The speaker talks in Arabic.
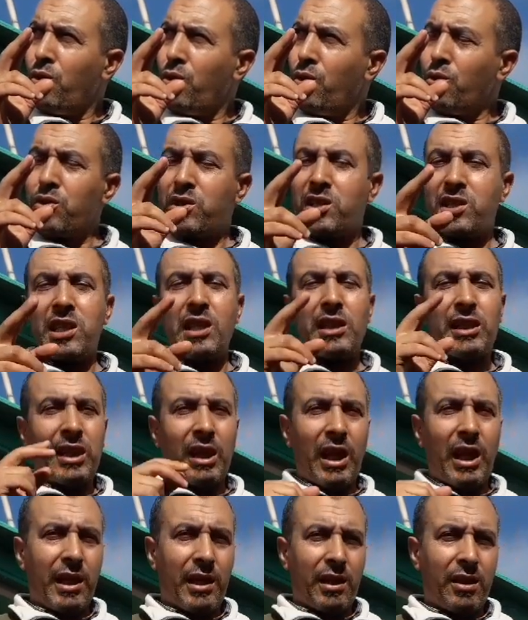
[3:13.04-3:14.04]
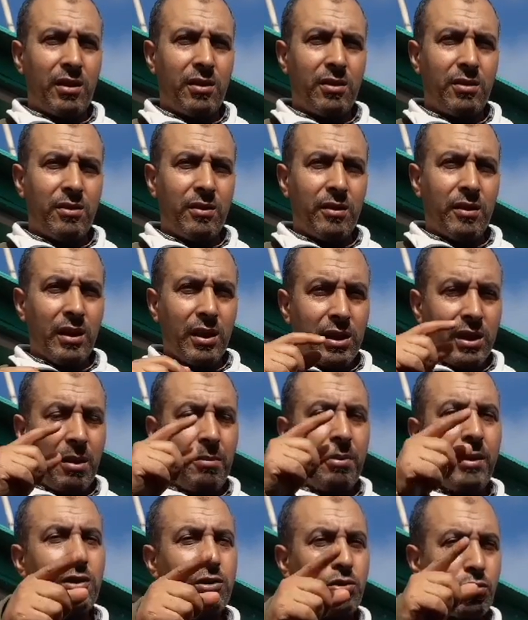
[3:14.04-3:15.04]
و 6 دقائق دابا
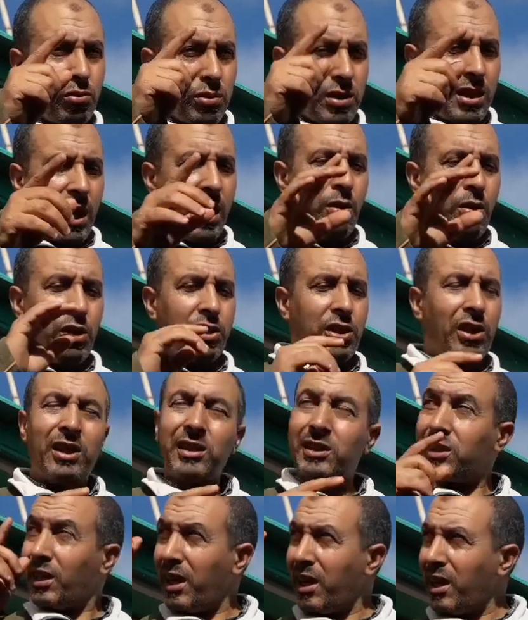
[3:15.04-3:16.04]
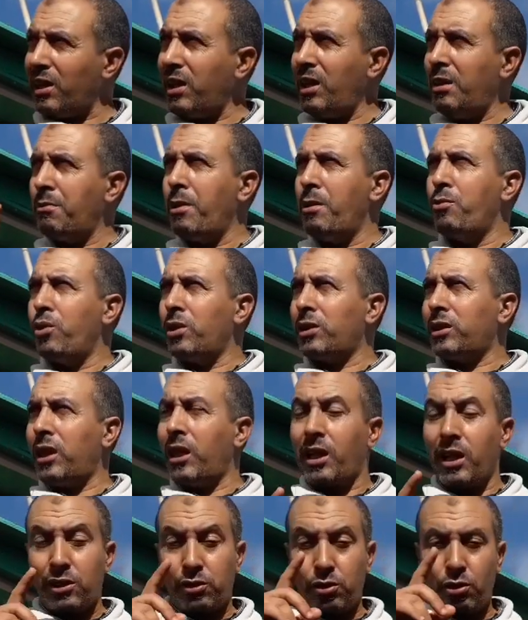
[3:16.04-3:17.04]
غتكون ساعه و10 دقائق الحمام هو طاير
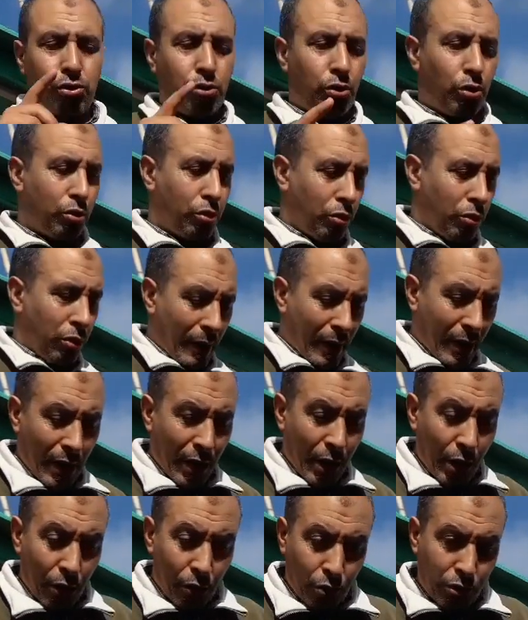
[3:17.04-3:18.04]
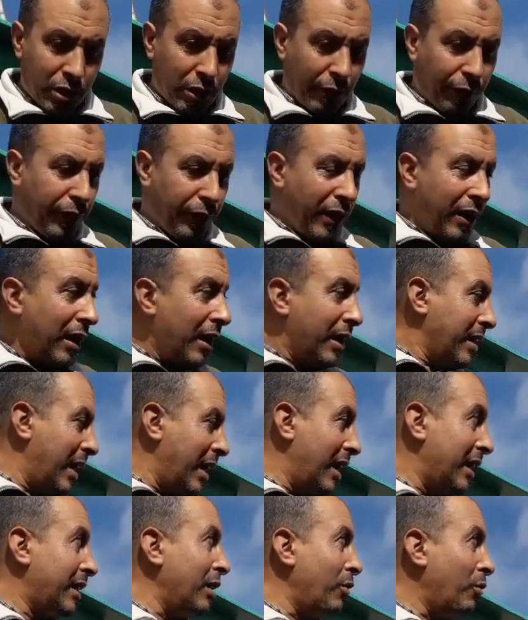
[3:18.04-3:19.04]
هذا الدوكو والصفاره هي
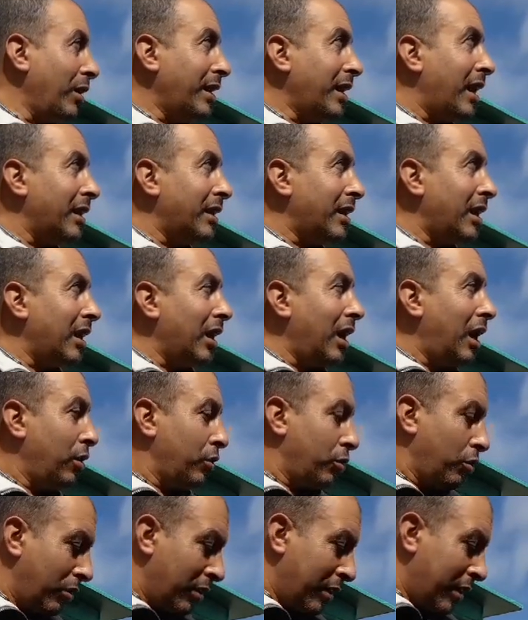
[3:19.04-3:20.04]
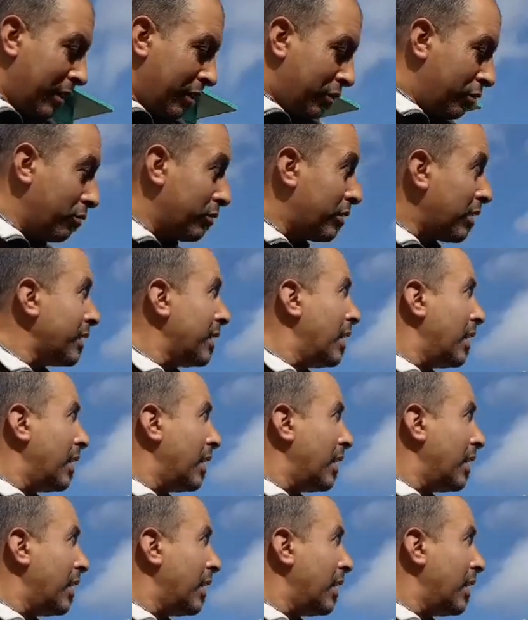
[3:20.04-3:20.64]
عندنا وحنا غادي نلاحظوا شنو درنا